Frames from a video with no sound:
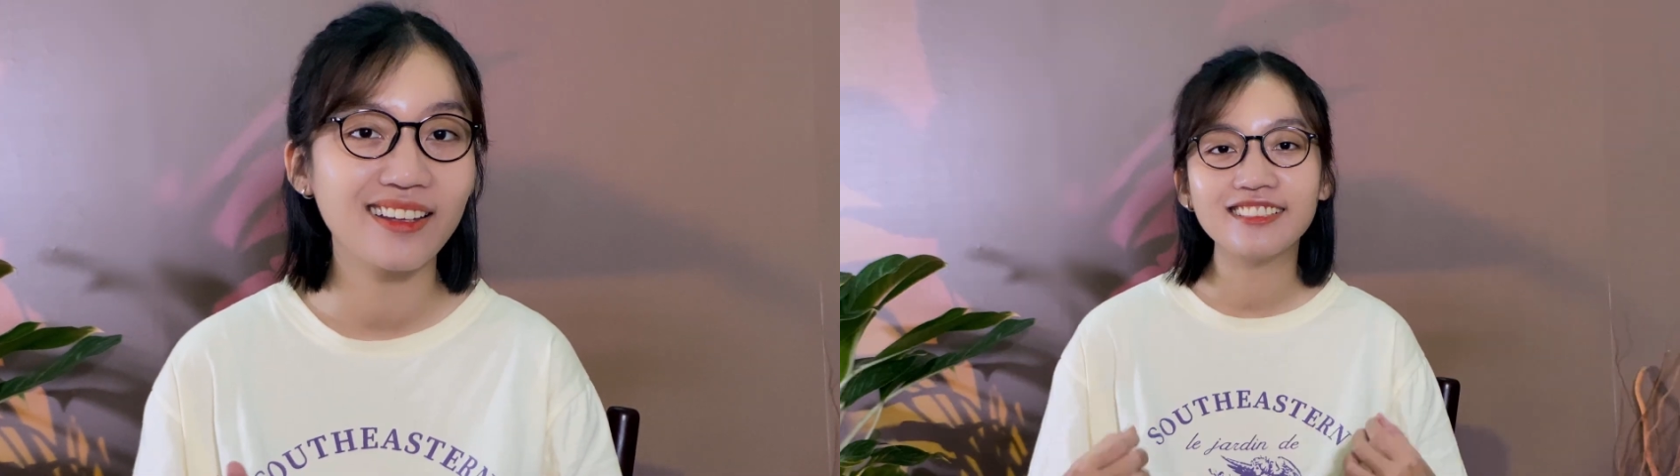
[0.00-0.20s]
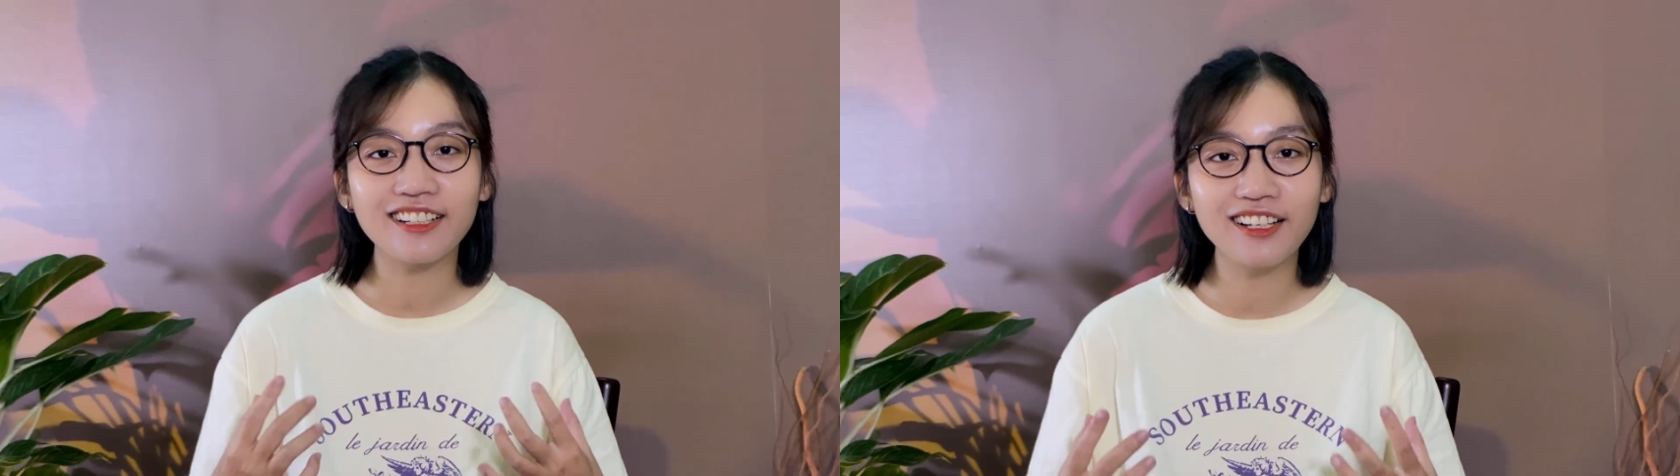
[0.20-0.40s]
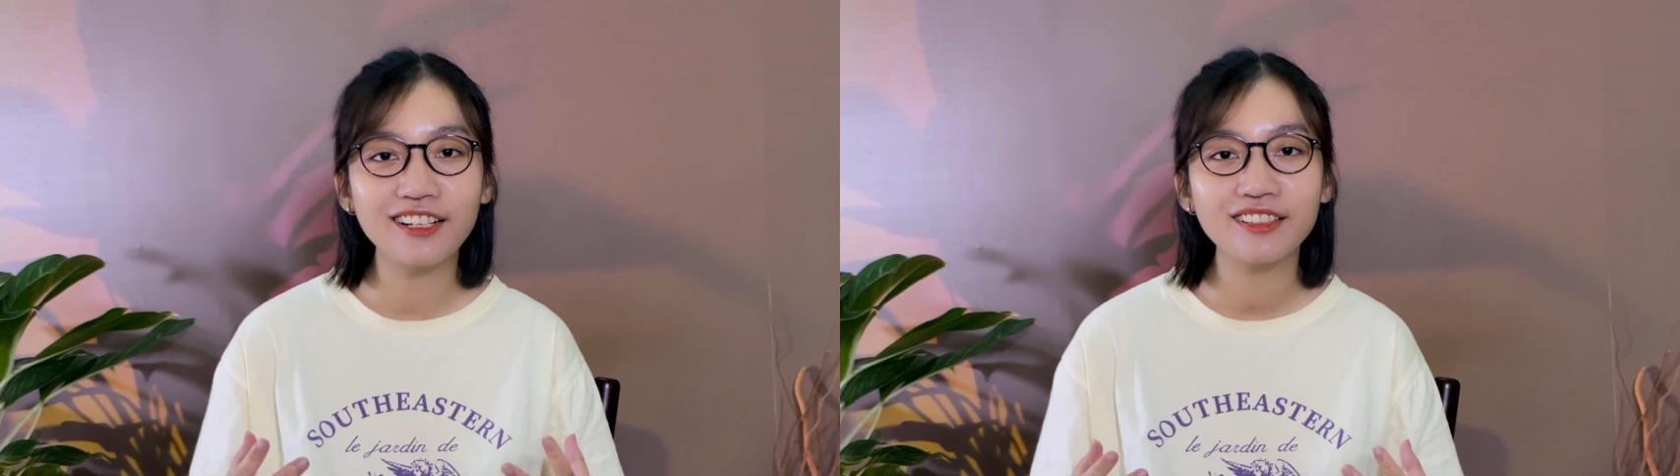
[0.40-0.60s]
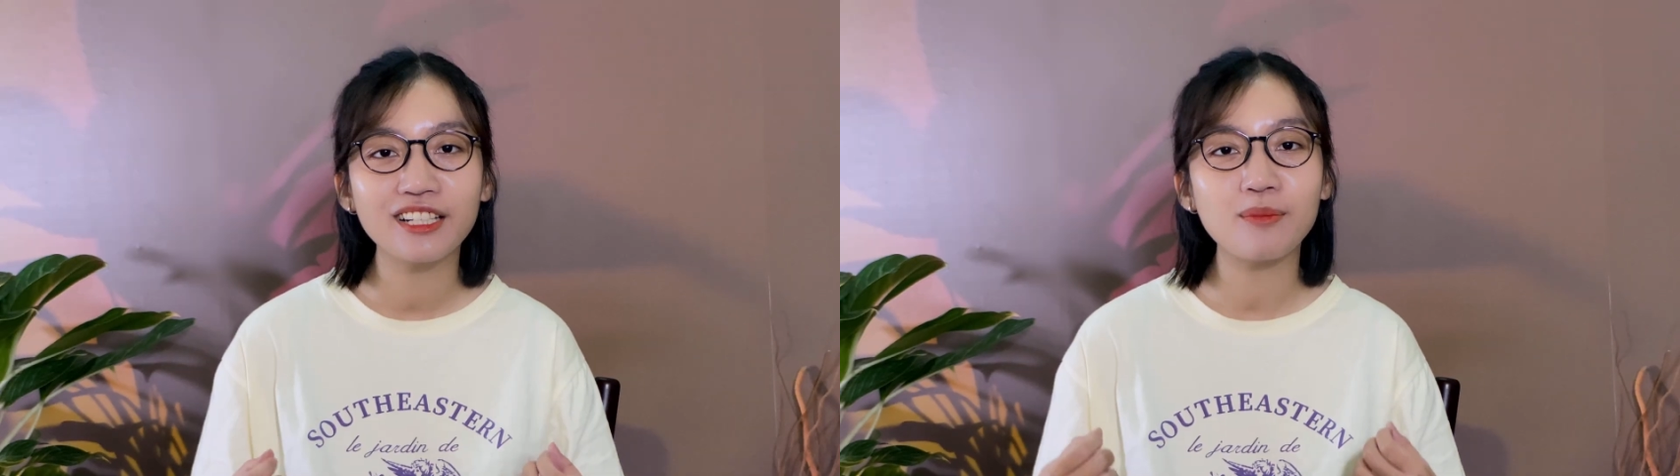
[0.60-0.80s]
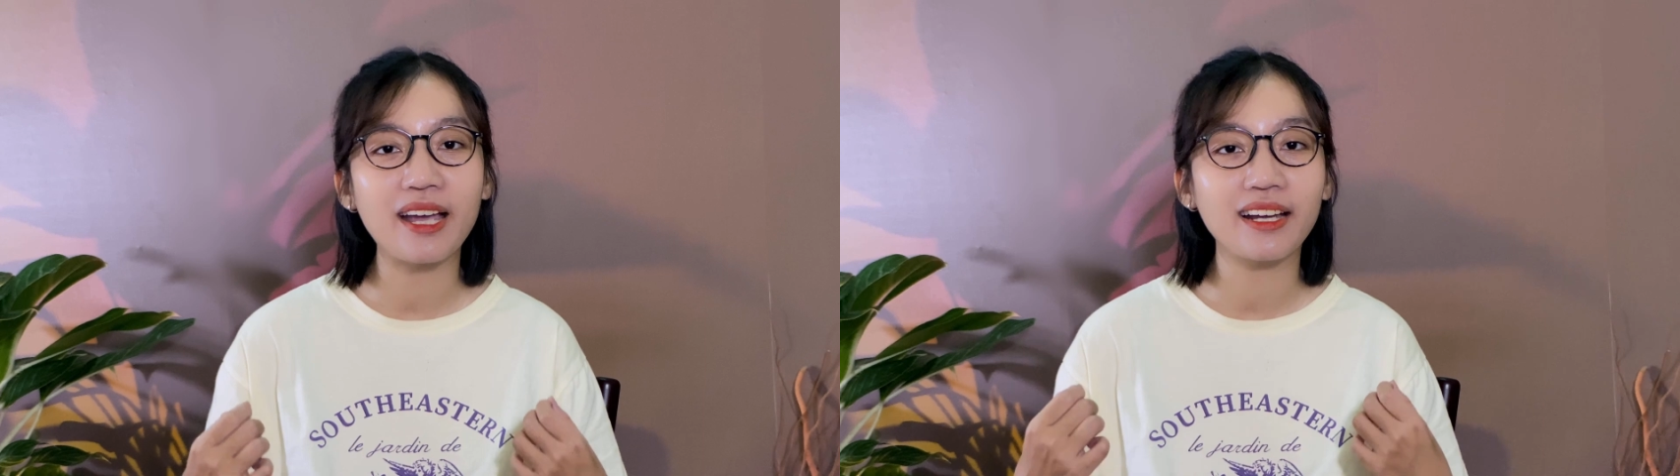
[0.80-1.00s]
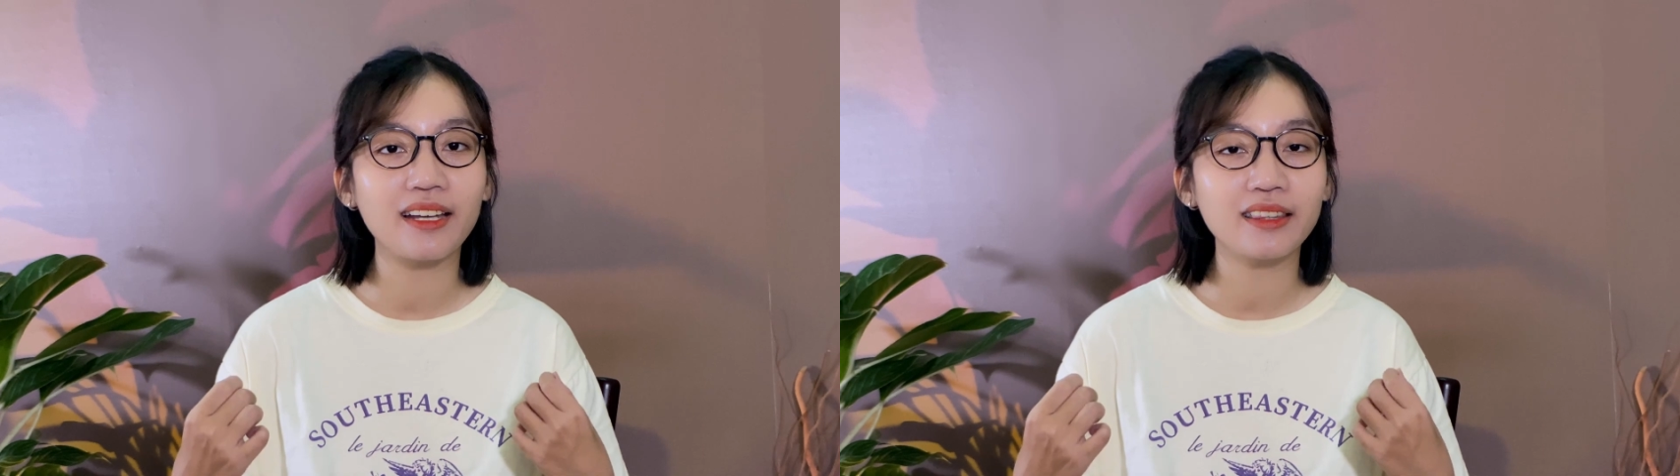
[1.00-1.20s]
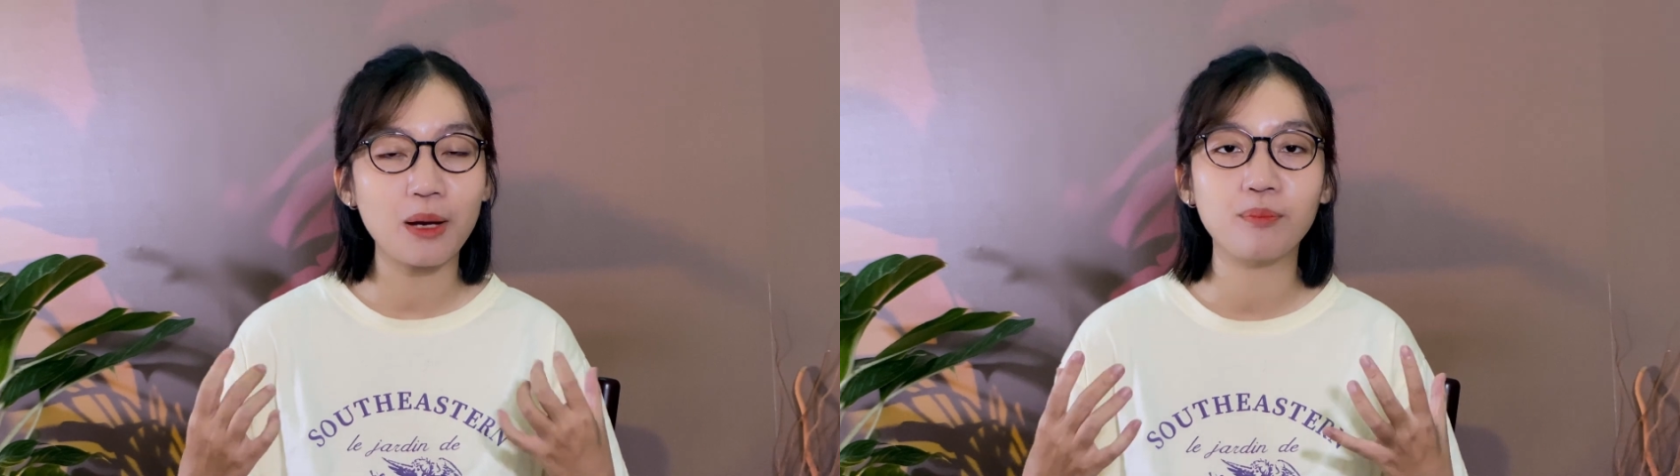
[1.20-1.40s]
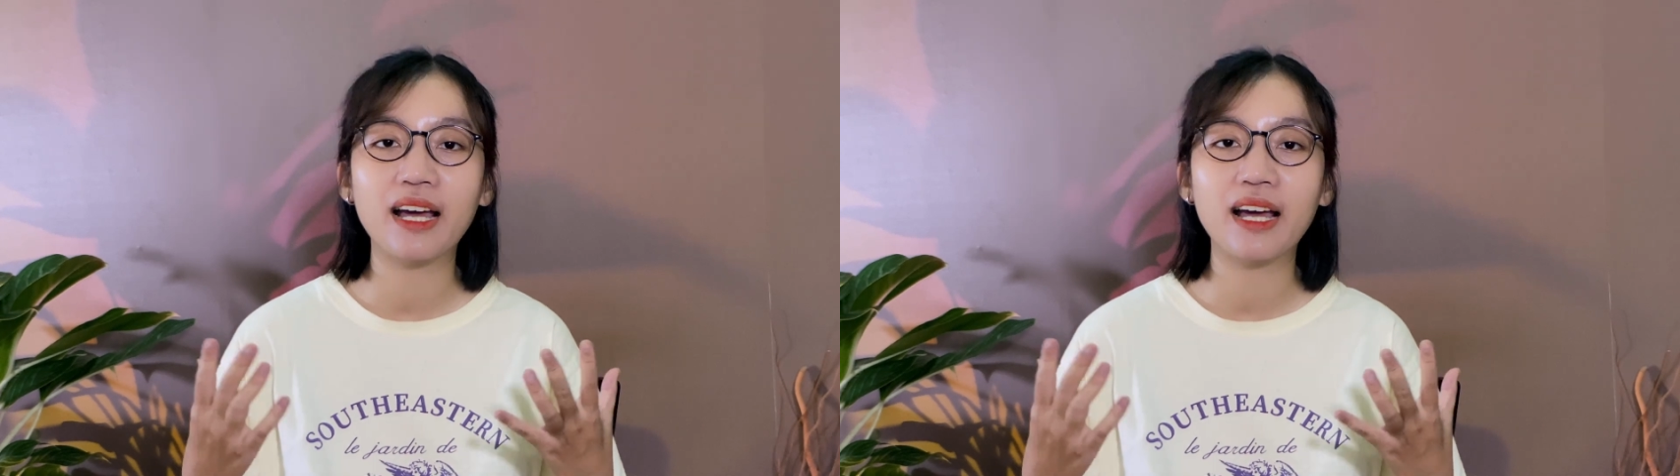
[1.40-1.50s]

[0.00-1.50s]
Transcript: cho nên các bạn hãy tập